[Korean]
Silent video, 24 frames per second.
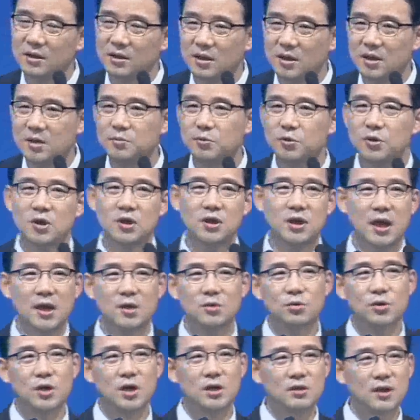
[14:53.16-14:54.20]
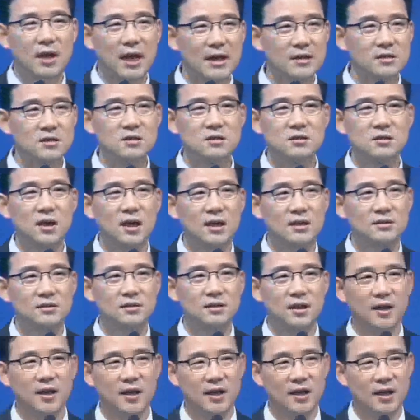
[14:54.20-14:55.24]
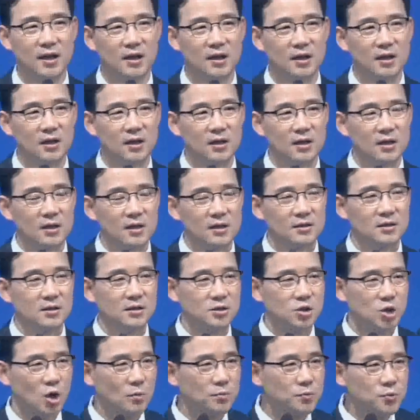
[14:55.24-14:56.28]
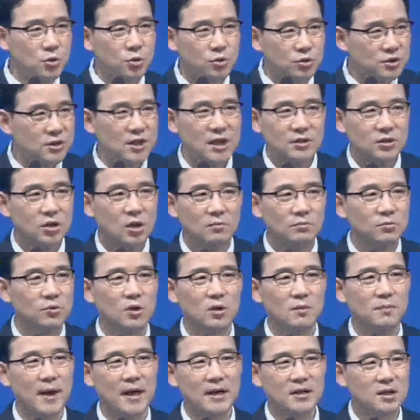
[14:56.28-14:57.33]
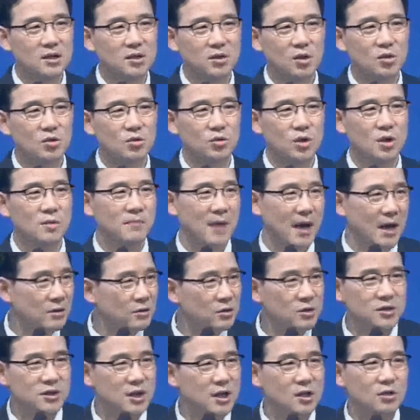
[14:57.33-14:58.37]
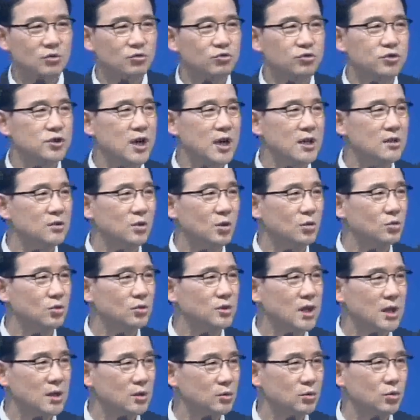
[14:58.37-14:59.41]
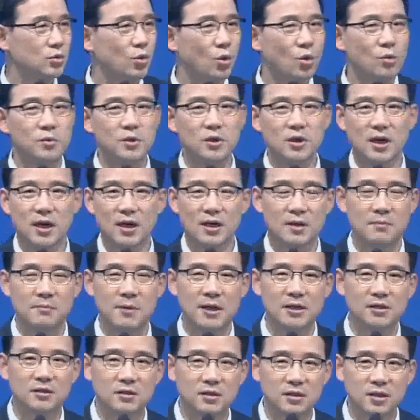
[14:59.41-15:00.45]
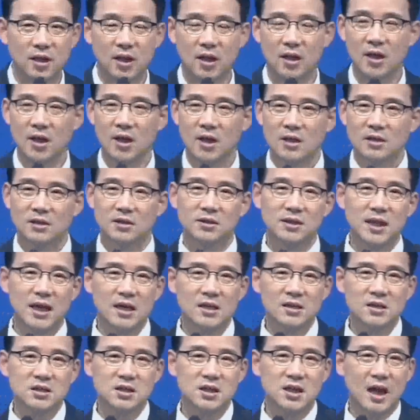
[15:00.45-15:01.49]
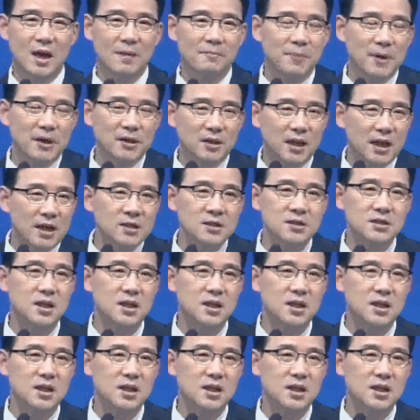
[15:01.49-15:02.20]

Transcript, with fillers: 이분이 계속해서 간증을 하는데 그 접촉자 선물을 받기 위해서 우리 만 원짜리 투자하는 것도 새로운 고민을 하게 만드는데 그 당시 아파트 한